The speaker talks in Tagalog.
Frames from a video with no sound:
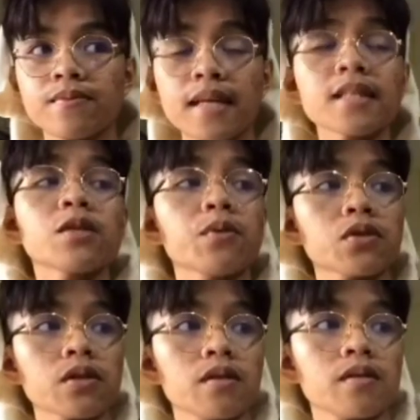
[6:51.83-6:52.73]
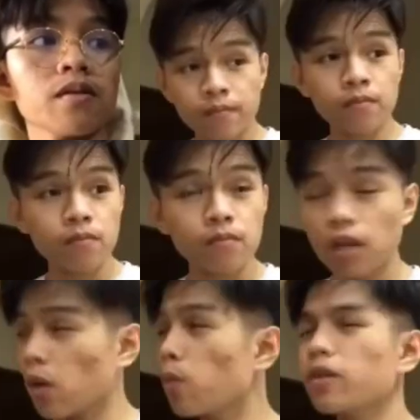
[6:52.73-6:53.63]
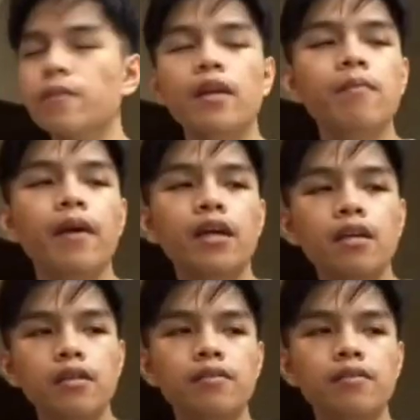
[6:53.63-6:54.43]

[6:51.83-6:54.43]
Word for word: Nasaan si Bunso? Hmm? Ay, lumabas man nagbike?